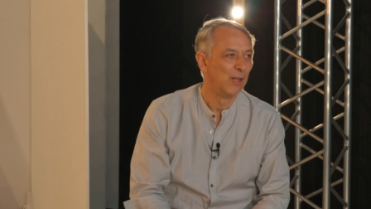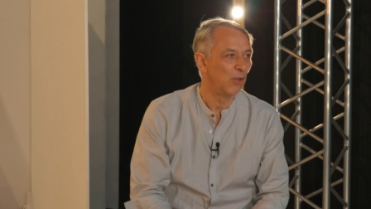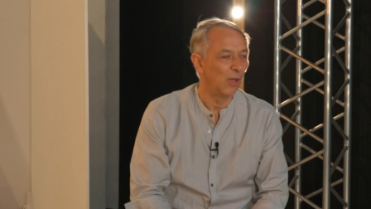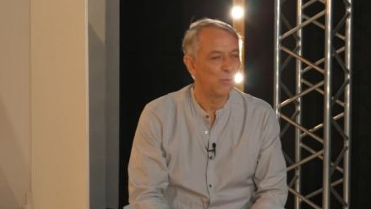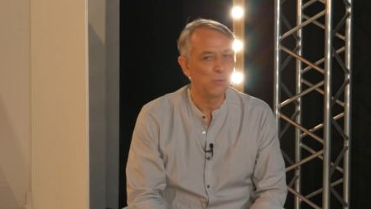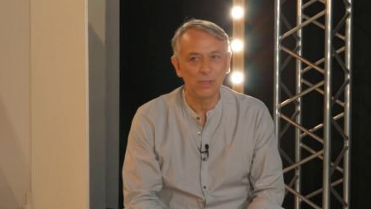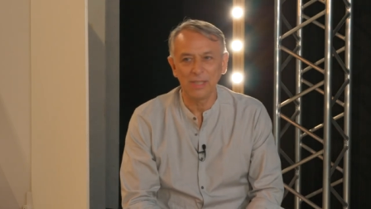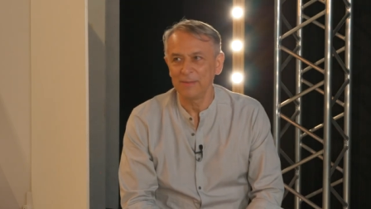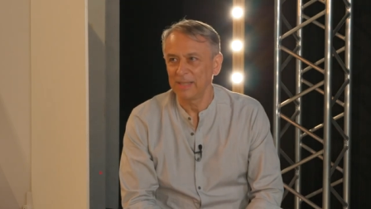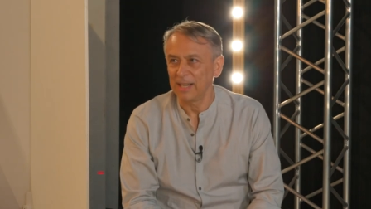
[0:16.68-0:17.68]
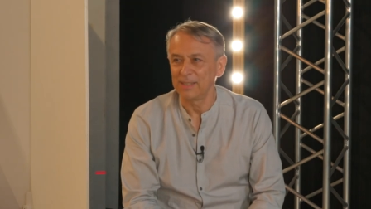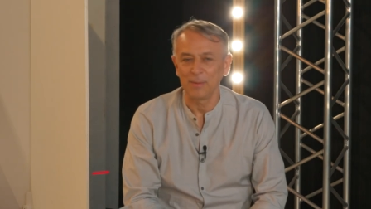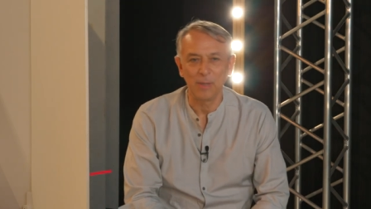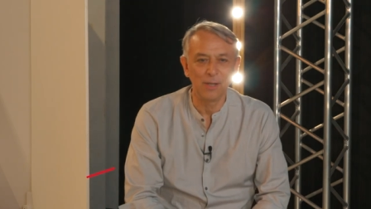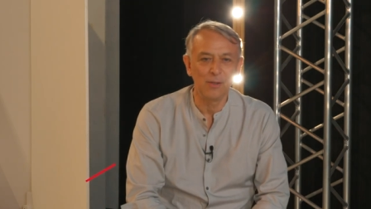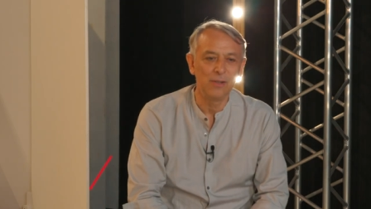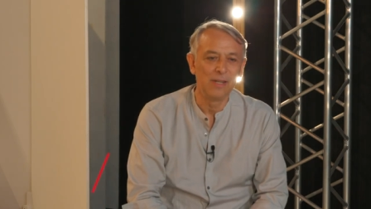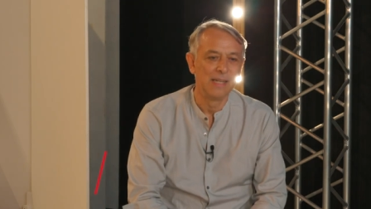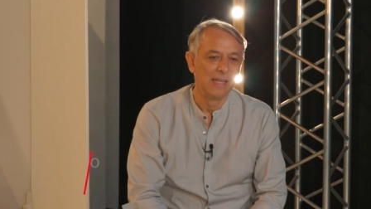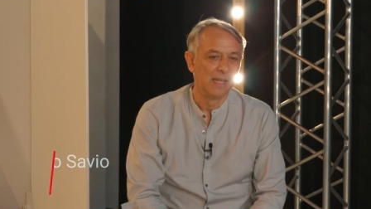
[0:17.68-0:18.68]
Ciao a tutti, grazie Marco.
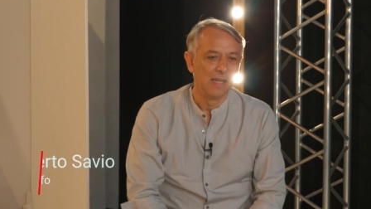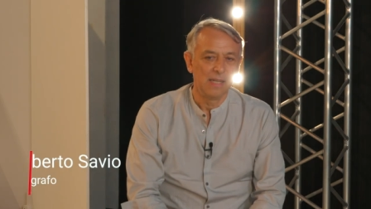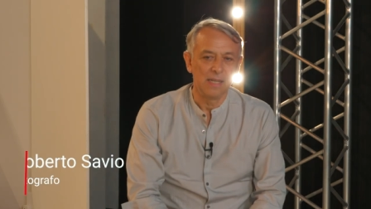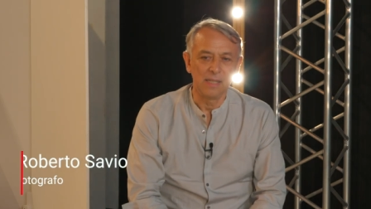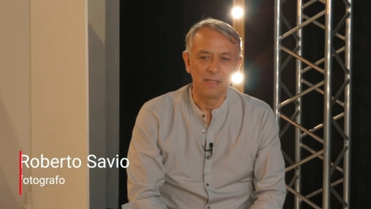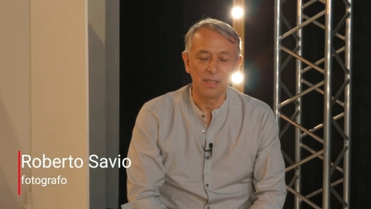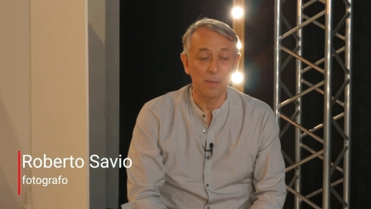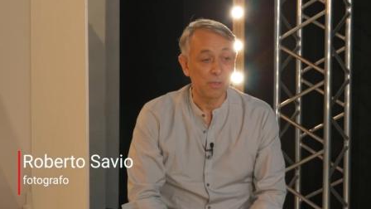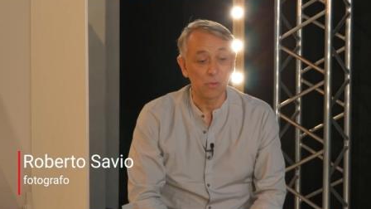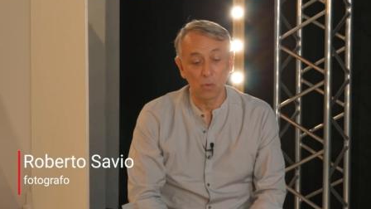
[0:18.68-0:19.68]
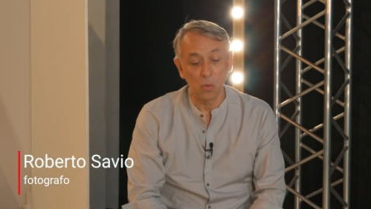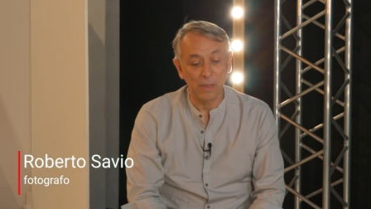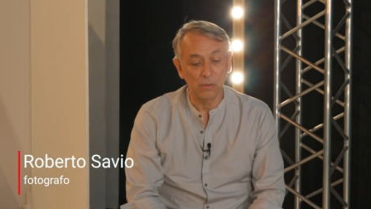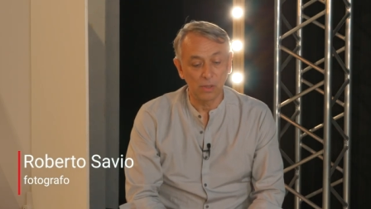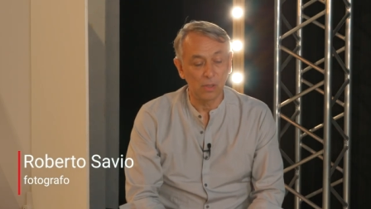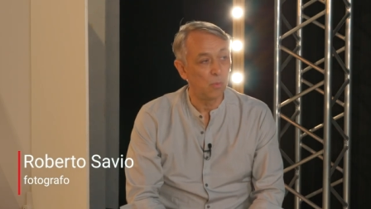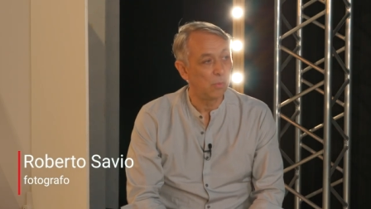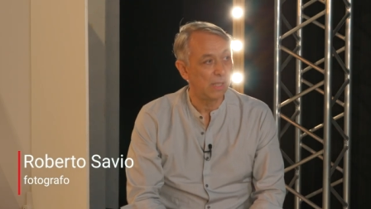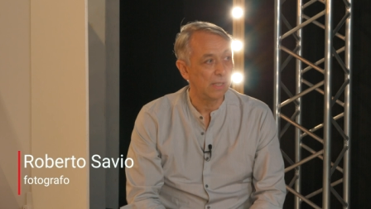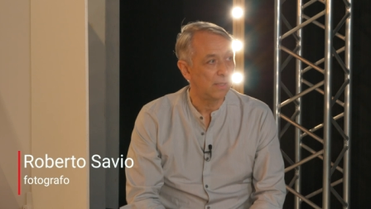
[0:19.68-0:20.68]
Eh, sì, mi sono occupato di
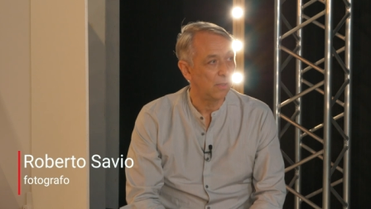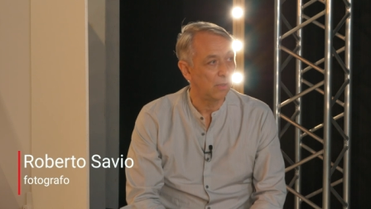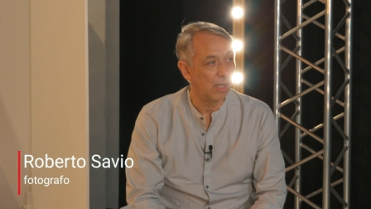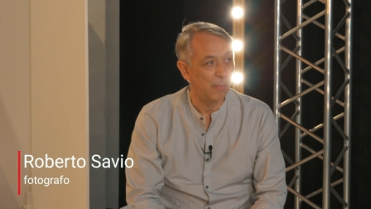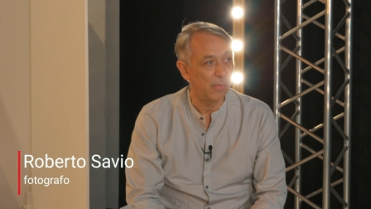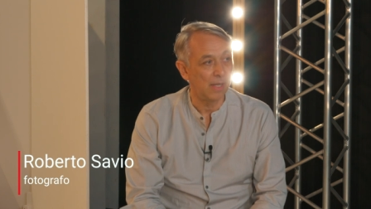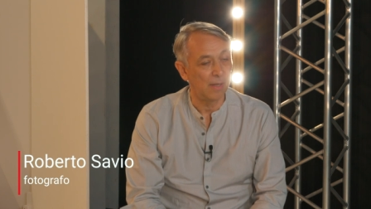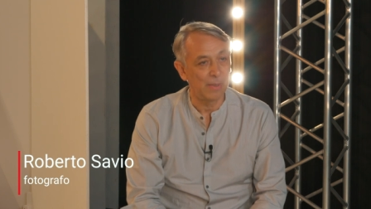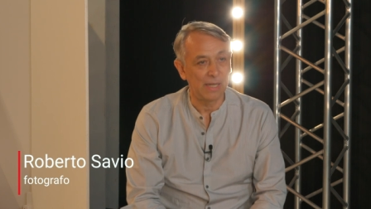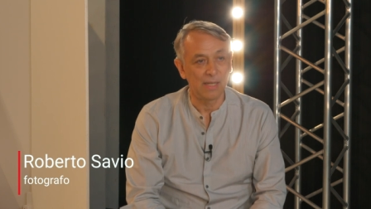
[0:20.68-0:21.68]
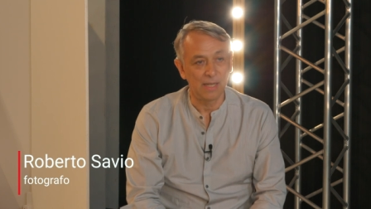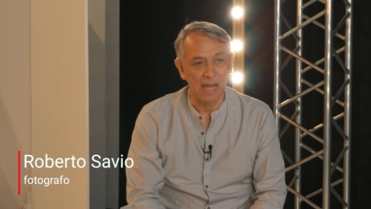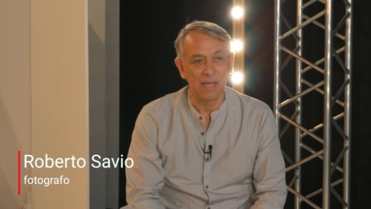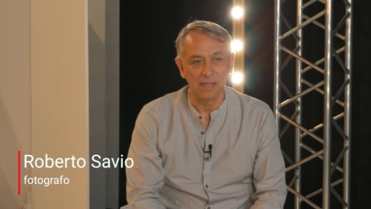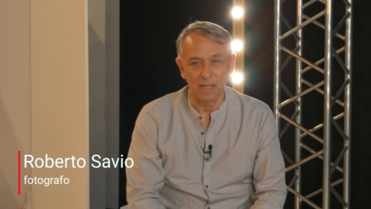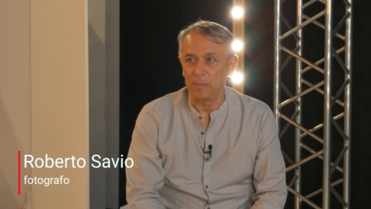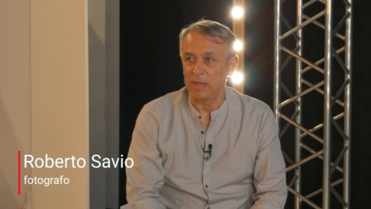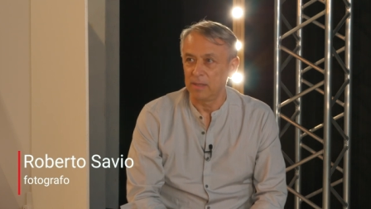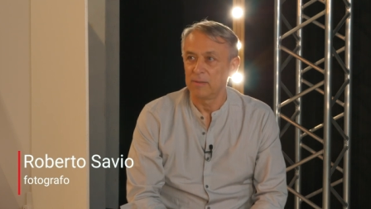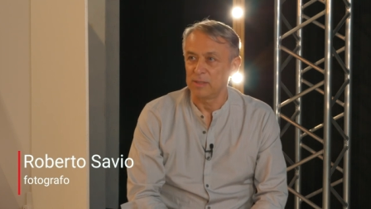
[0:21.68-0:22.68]
comunicazione per parecchi anni,
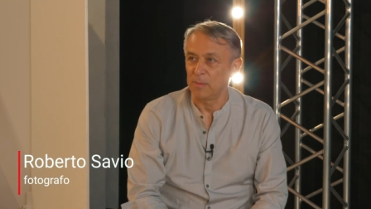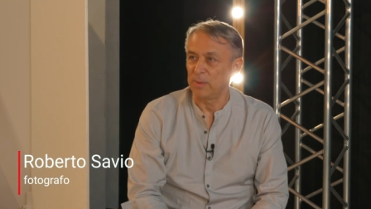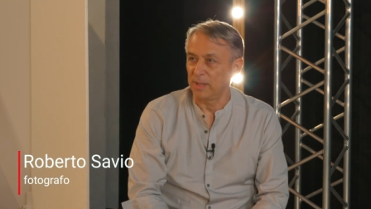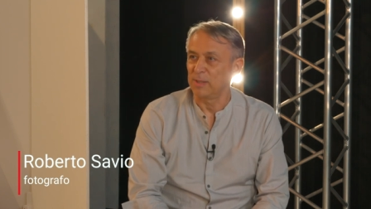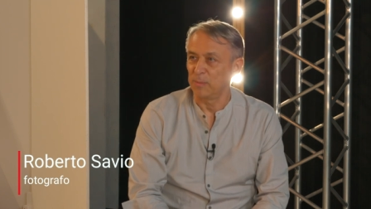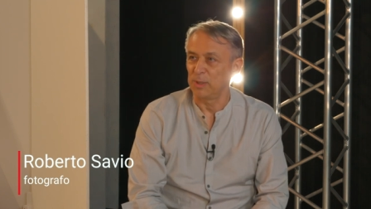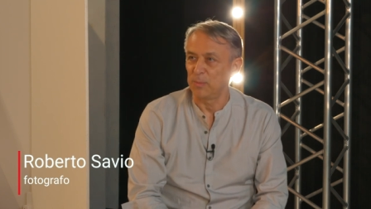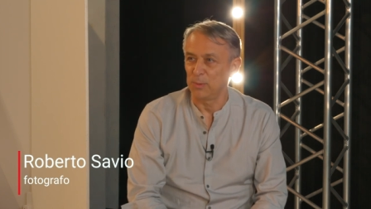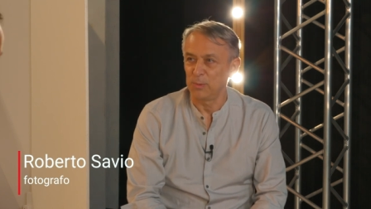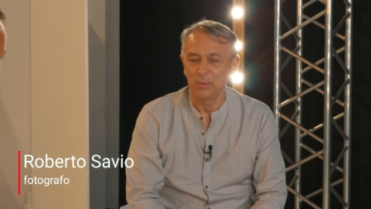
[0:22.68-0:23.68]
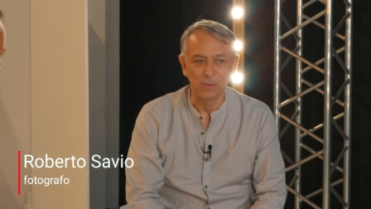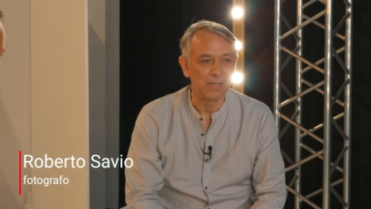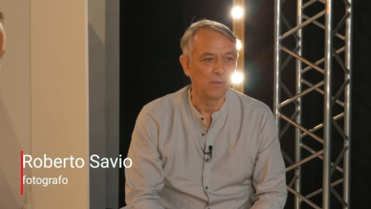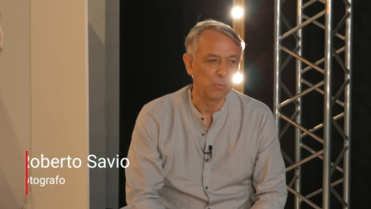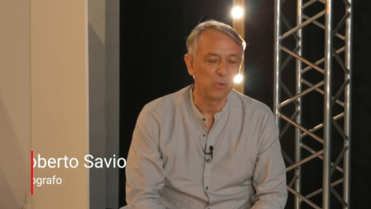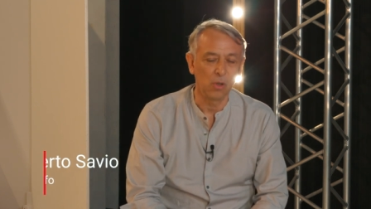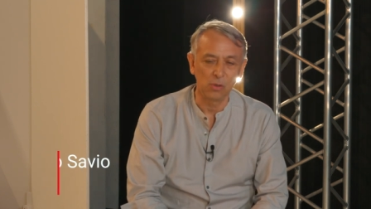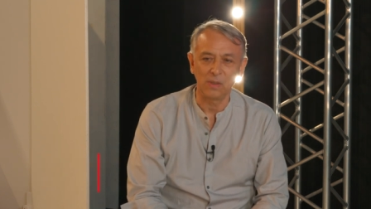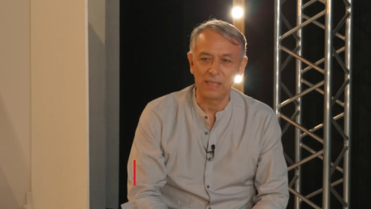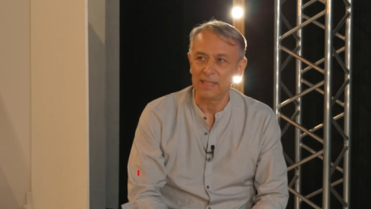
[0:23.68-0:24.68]
ahimè, sempre, sempre di più,
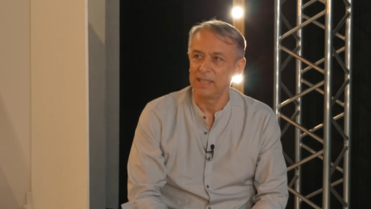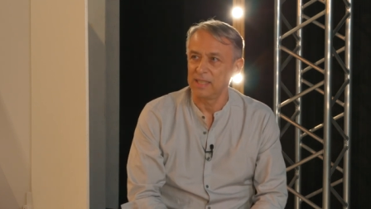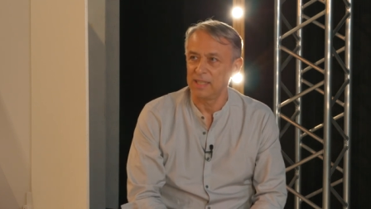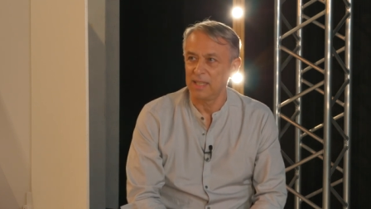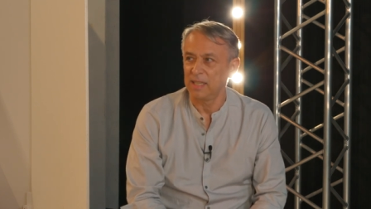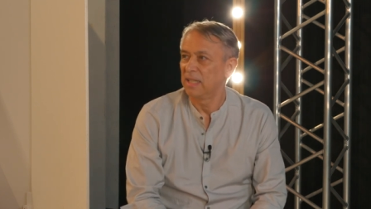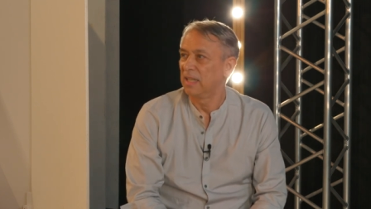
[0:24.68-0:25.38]
oltre una trentina,